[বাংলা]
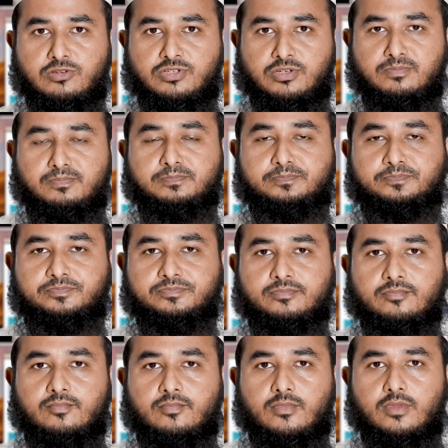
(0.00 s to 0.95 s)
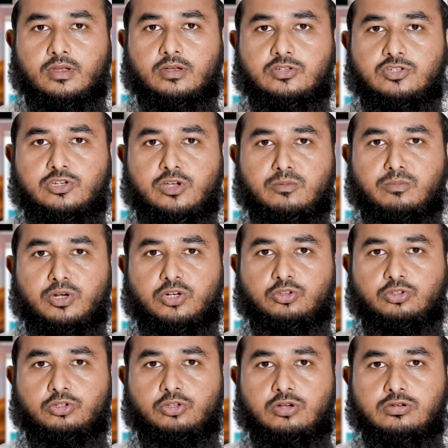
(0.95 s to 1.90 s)
العظيم
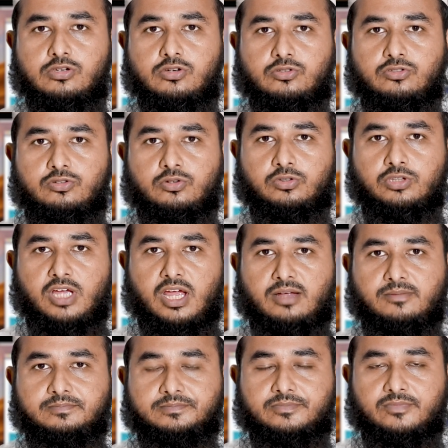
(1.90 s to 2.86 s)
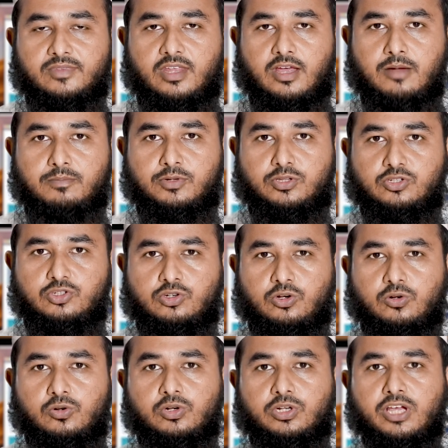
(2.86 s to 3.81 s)
সম্মানিত দর্শক শ্রোতা আপনাদের
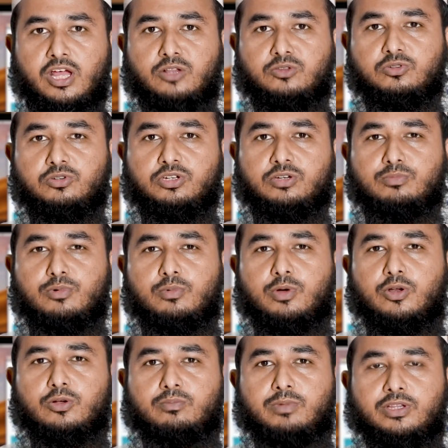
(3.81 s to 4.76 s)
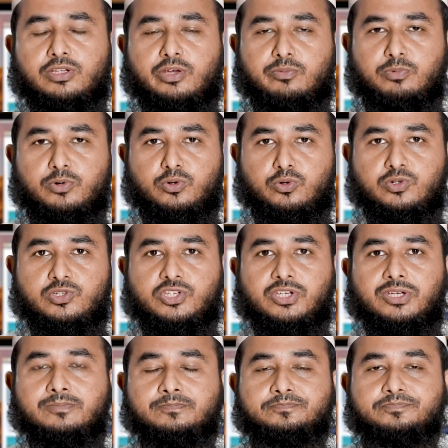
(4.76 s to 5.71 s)
সকলকে আন্তরিক মোবারকবাদ জ্ঞাপন
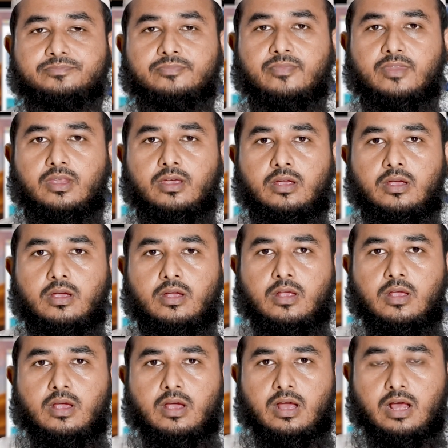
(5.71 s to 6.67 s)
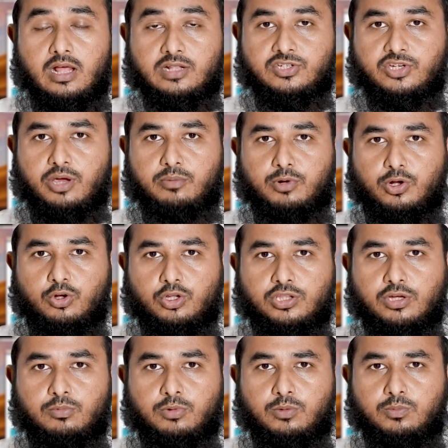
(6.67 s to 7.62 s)
করছি আজকে আমরা
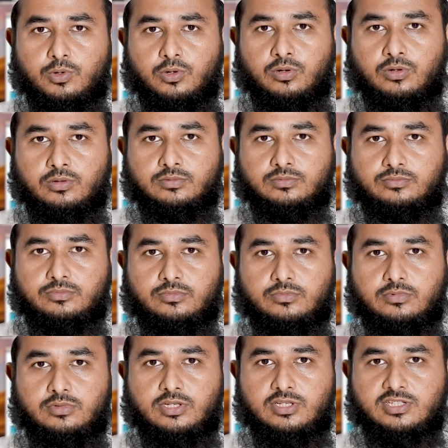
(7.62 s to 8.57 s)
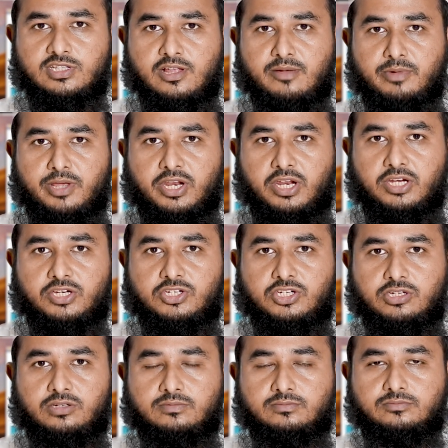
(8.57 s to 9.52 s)
কথা বলবো ইসলামের
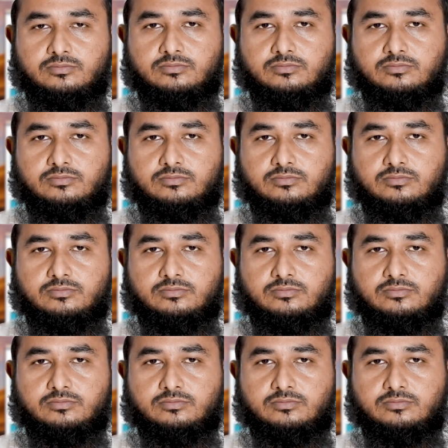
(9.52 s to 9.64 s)
একটি